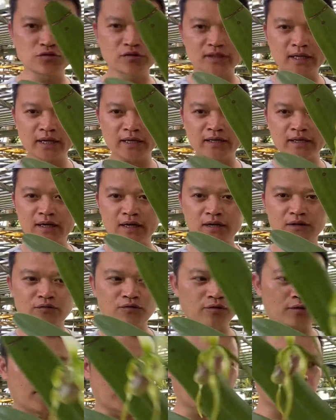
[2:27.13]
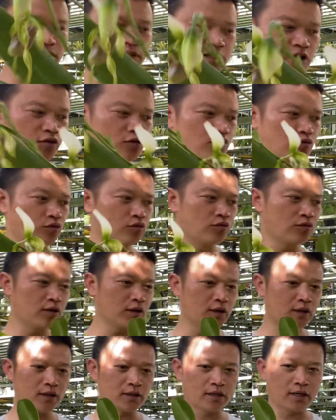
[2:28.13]
xanh nhá của Lai Châu
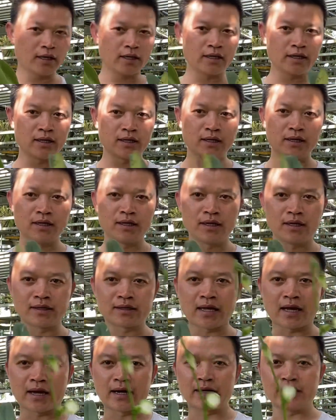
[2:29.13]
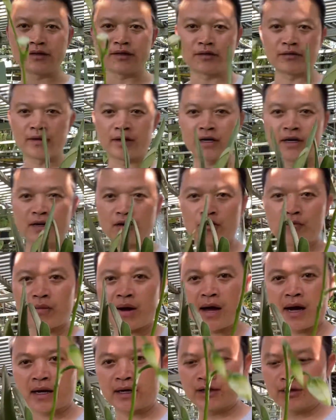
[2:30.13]
đây hiện tại cái chậu này đang có
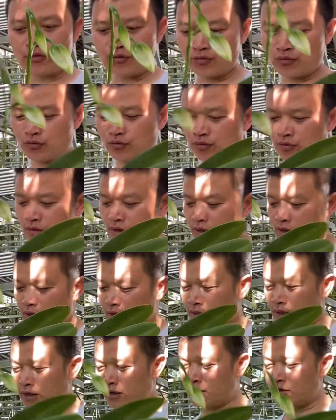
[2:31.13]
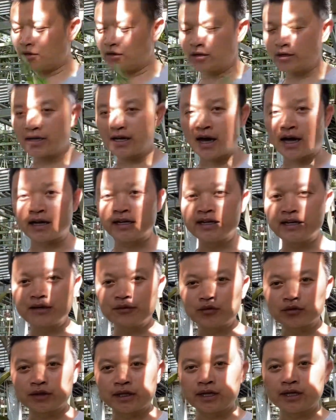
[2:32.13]
ba cái nụ đấy nó hơi ngả nghiêng
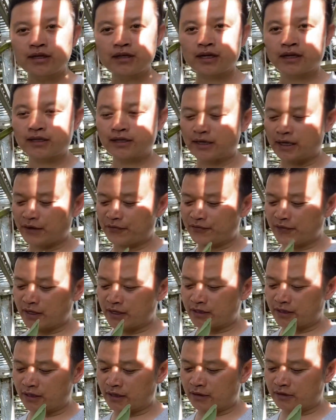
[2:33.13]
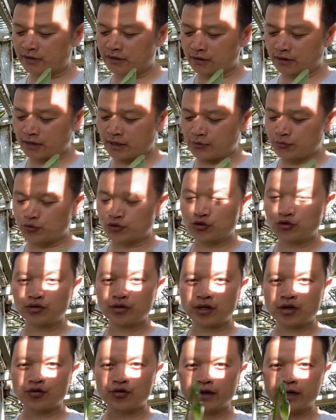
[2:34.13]
một tí nhưng anh chị em về chỉ cần dựng lên một chút
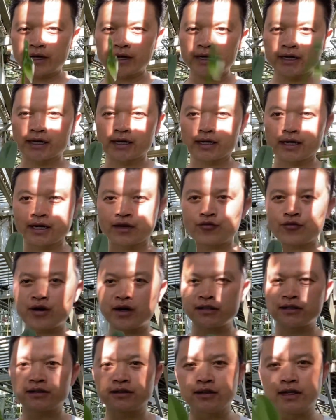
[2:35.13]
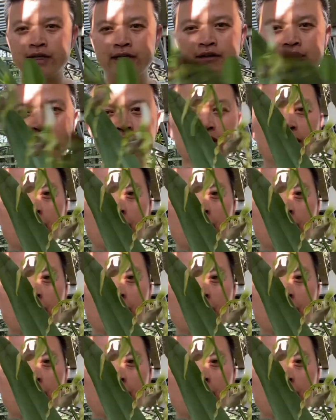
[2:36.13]
là ok này cái hoa dựng lên nó rất